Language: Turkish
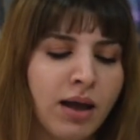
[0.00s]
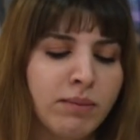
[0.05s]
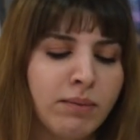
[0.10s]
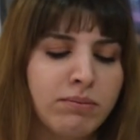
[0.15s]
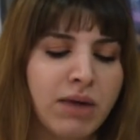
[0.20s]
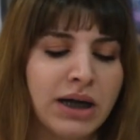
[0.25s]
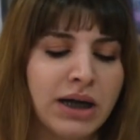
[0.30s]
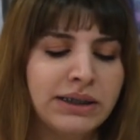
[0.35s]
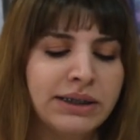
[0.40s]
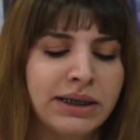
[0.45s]

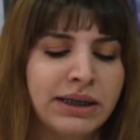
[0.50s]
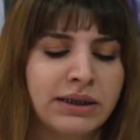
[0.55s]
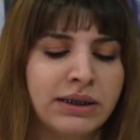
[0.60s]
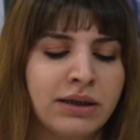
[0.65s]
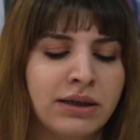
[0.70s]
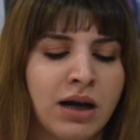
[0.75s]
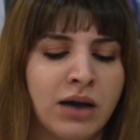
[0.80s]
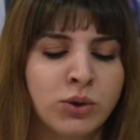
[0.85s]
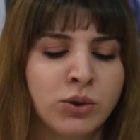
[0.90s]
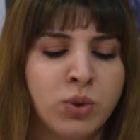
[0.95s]
Mart
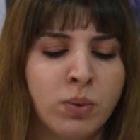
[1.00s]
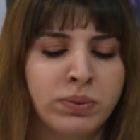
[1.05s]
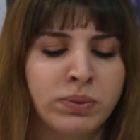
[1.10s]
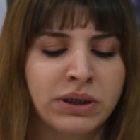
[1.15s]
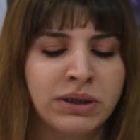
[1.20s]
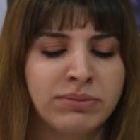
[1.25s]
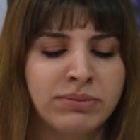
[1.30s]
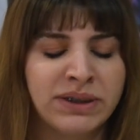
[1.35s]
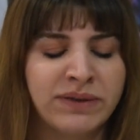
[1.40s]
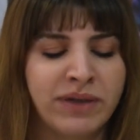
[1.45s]
ayına dair
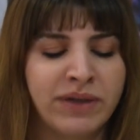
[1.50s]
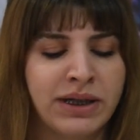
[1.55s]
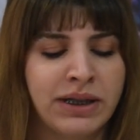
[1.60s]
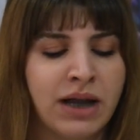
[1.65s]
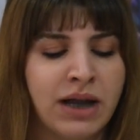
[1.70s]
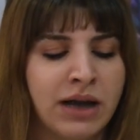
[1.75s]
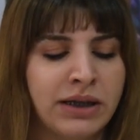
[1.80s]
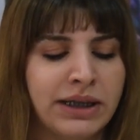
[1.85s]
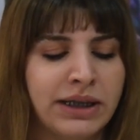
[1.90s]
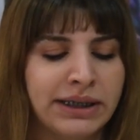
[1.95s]
topladığımız
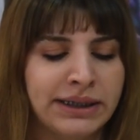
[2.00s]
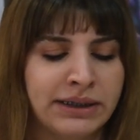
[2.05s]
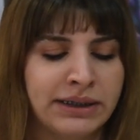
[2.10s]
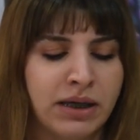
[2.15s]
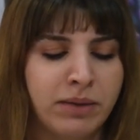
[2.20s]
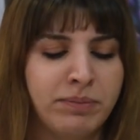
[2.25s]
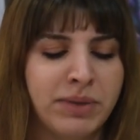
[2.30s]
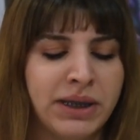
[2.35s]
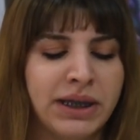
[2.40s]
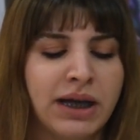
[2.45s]
verilerde
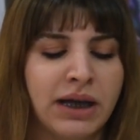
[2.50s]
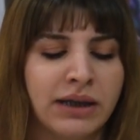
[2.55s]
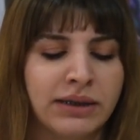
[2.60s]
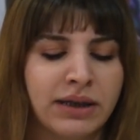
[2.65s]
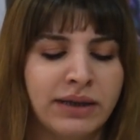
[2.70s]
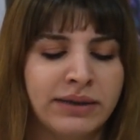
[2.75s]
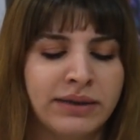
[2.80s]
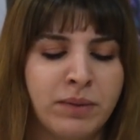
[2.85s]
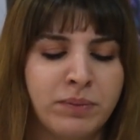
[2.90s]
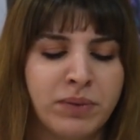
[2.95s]
ise bir
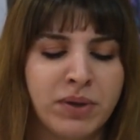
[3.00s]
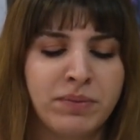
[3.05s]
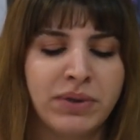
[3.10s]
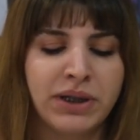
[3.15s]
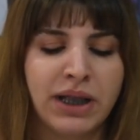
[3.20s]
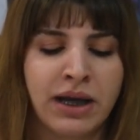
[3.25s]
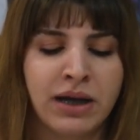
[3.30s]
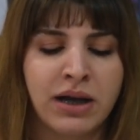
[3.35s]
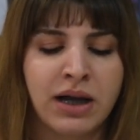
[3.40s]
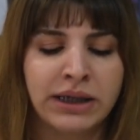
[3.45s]
yandan
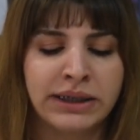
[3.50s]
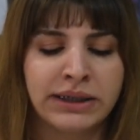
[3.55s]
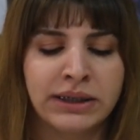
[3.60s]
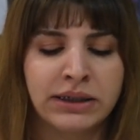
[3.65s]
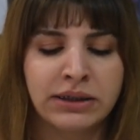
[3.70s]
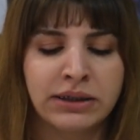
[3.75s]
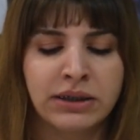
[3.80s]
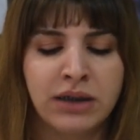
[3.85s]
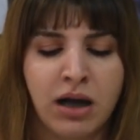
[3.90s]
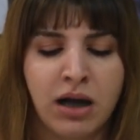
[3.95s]
depremin
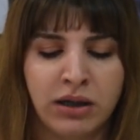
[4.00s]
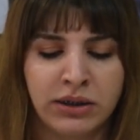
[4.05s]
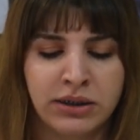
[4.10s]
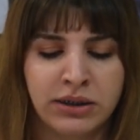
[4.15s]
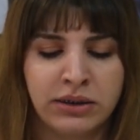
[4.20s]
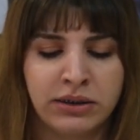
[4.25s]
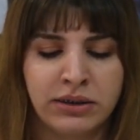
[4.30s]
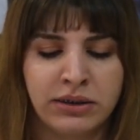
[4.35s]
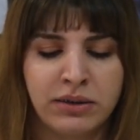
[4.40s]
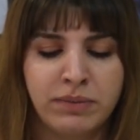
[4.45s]
enkazlarının
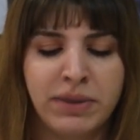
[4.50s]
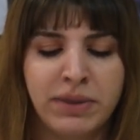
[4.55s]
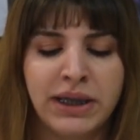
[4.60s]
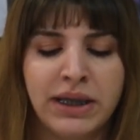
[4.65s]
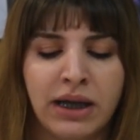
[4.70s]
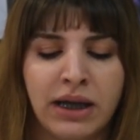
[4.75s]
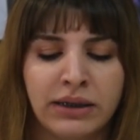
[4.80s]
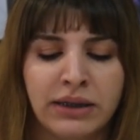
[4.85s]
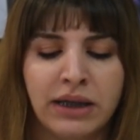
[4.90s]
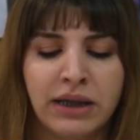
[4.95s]
kaldırıldığı, bir
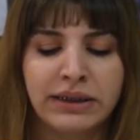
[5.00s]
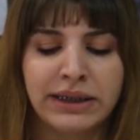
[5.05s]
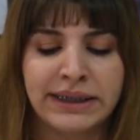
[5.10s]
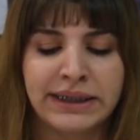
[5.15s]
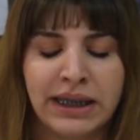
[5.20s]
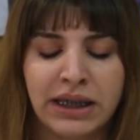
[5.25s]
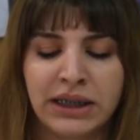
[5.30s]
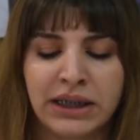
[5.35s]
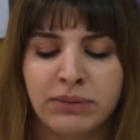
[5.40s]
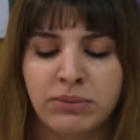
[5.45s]
yandan da
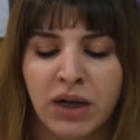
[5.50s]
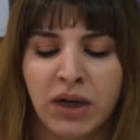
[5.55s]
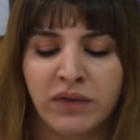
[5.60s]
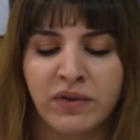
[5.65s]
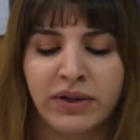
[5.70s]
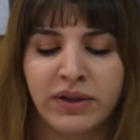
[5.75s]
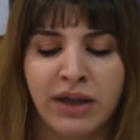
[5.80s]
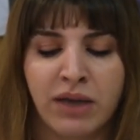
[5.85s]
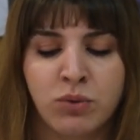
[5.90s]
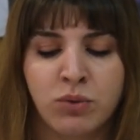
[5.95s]
8 Mart
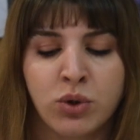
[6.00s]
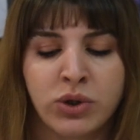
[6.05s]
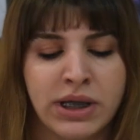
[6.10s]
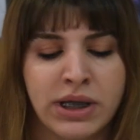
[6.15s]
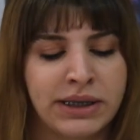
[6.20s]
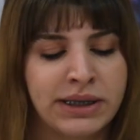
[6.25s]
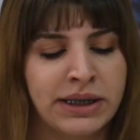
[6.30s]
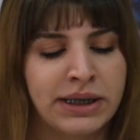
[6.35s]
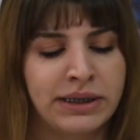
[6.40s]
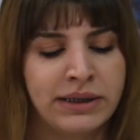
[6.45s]
ve Nevroz
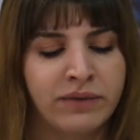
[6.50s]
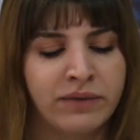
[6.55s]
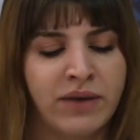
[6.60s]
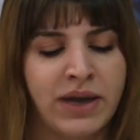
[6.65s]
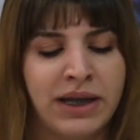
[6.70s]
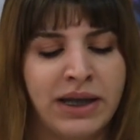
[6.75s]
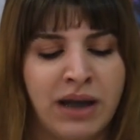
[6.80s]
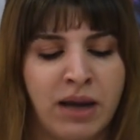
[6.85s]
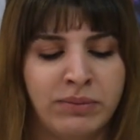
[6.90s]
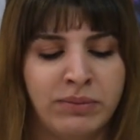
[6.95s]
etkinlik ve
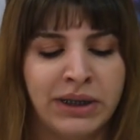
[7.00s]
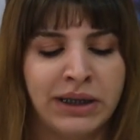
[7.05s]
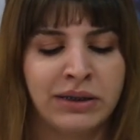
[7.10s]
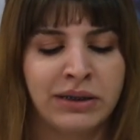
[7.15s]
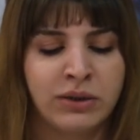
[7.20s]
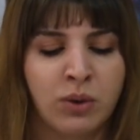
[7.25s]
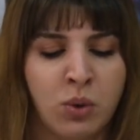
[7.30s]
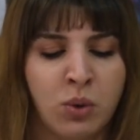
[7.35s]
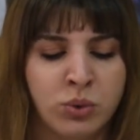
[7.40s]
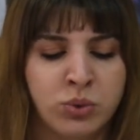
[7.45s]

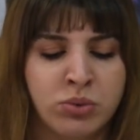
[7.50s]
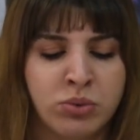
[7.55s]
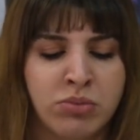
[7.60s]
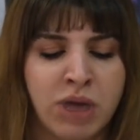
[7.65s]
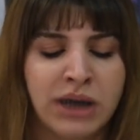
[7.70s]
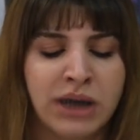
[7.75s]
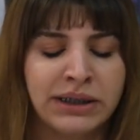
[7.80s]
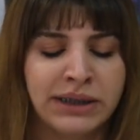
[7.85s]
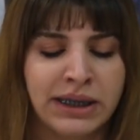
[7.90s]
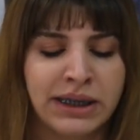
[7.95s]
eylemlerin olduğu
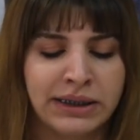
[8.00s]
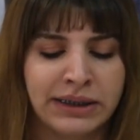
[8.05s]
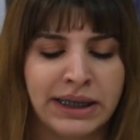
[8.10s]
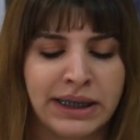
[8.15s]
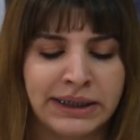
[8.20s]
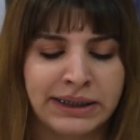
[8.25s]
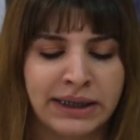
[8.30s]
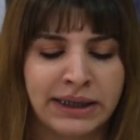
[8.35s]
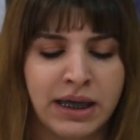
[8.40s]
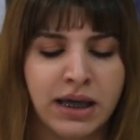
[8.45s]
Mart ayında
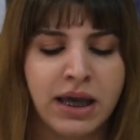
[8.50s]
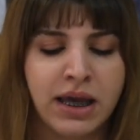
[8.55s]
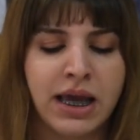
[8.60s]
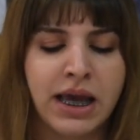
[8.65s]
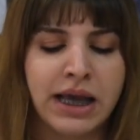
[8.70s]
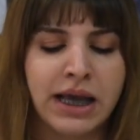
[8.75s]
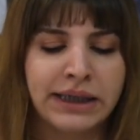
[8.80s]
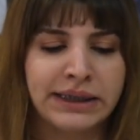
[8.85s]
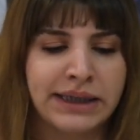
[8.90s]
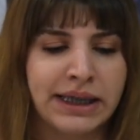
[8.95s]
ise
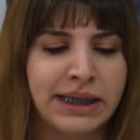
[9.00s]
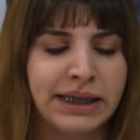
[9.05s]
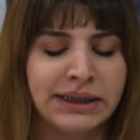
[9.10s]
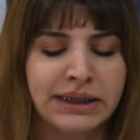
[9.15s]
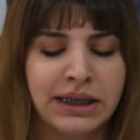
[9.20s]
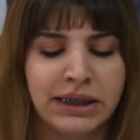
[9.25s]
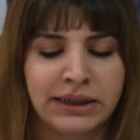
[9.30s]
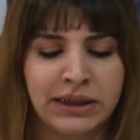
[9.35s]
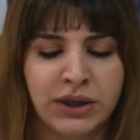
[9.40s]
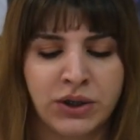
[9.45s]

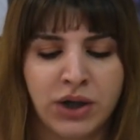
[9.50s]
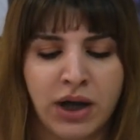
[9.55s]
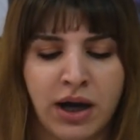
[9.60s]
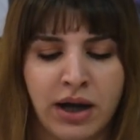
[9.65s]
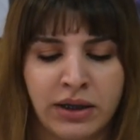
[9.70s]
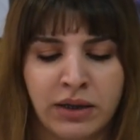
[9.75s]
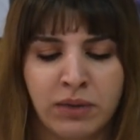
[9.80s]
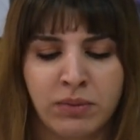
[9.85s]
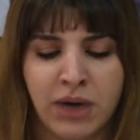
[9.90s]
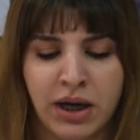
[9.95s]
8 gazeteci
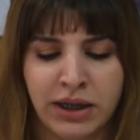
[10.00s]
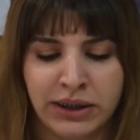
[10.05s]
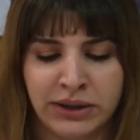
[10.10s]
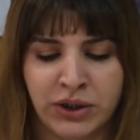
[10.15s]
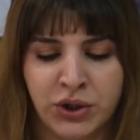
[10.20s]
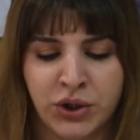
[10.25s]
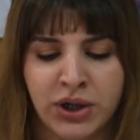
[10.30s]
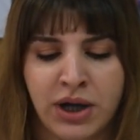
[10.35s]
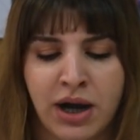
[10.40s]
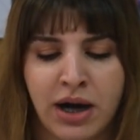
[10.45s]
hakim
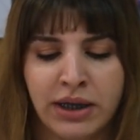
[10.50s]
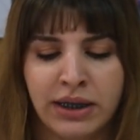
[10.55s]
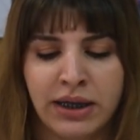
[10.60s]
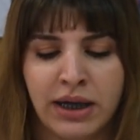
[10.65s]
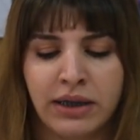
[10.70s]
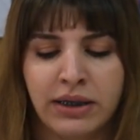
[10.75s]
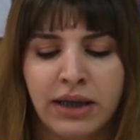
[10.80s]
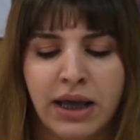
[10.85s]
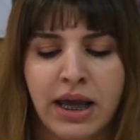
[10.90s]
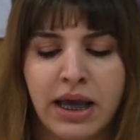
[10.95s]
karşısına
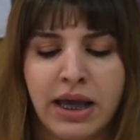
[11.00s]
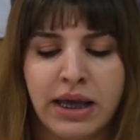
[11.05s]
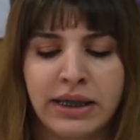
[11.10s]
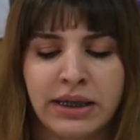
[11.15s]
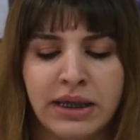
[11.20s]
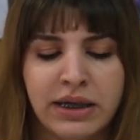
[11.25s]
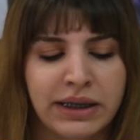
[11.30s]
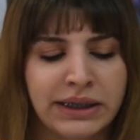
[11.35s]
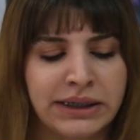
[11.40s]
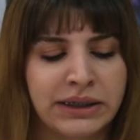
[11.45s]
çıkarken
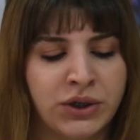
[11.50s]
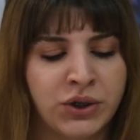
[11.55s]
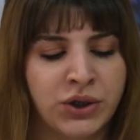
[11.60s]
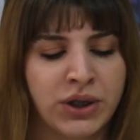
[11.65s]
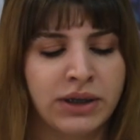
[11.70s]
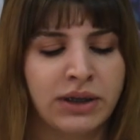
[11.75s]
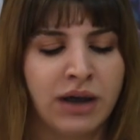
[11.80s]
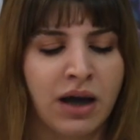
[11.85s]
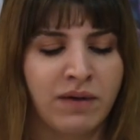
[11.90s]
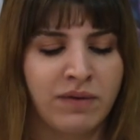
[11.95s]
2
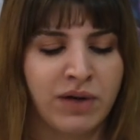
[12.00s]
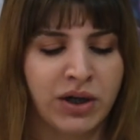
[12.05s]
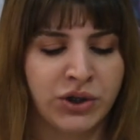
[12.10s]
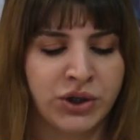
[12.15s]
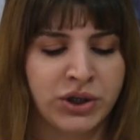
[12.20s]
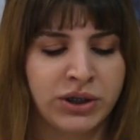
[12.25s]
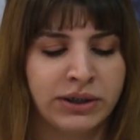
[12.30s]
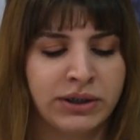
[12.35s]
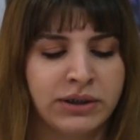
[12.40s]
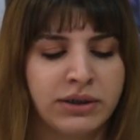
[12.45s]
gazeteciye dava
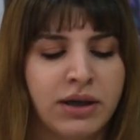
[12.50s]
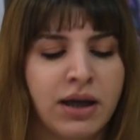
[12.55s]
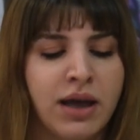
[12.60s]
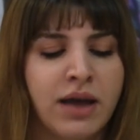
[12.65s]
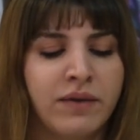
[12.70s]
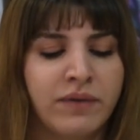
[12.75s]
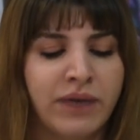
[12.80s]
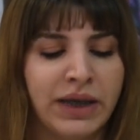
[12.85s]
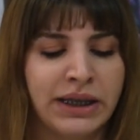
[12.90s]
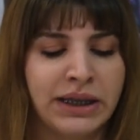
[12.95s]
açıldı
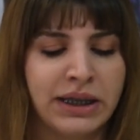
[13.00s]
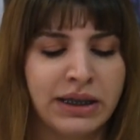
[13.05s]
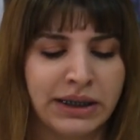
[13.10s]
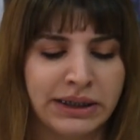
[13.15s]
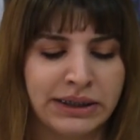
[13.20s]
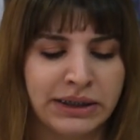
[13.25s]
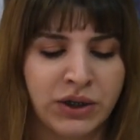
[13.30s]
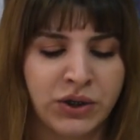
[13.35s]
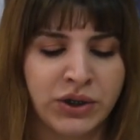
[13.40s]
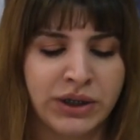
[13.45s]
ve 2
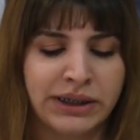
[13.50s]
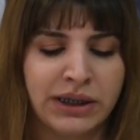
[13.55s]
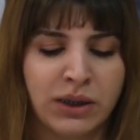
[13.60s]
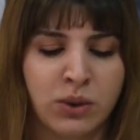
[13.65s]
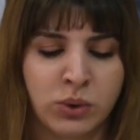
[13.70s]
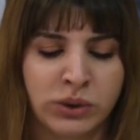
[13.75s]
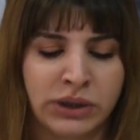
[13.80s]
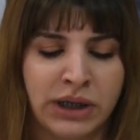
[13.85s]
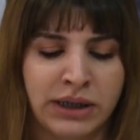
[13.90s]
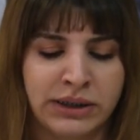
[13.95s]
gazeteci ise
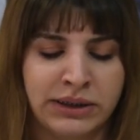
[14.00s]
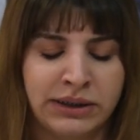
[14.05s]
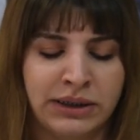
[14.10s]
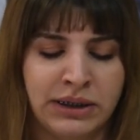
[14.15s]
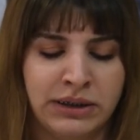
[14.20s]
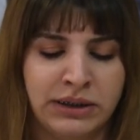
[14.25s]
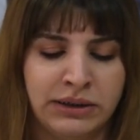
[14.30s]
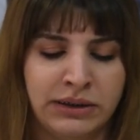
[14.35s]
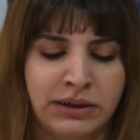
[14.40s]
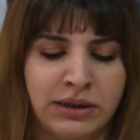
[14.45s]
gözaltına
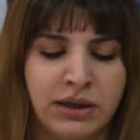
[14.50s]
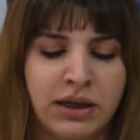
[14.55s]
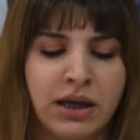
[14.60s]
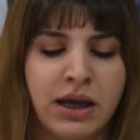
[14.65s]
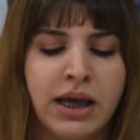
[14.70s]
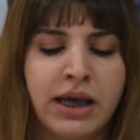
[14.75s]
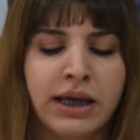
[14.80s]
alındı.